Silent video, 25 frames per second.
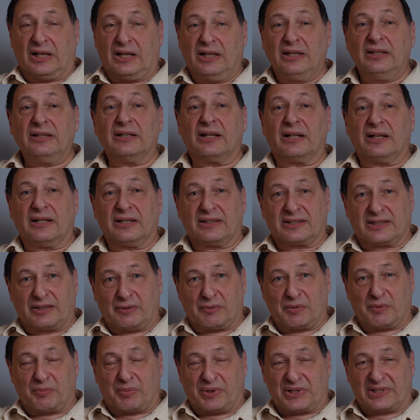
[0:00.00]
И, наконец,
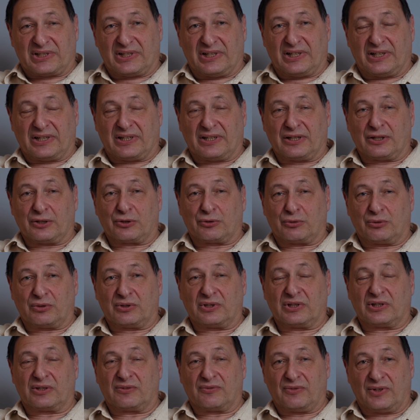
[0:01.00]
самое последнее, что
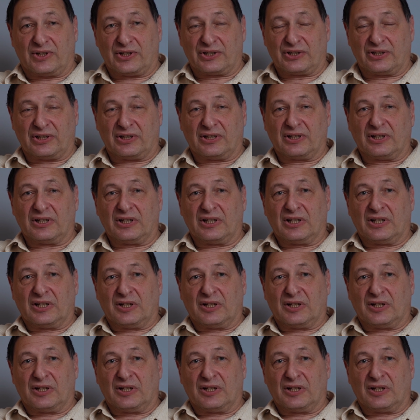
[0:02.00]
здесь важно,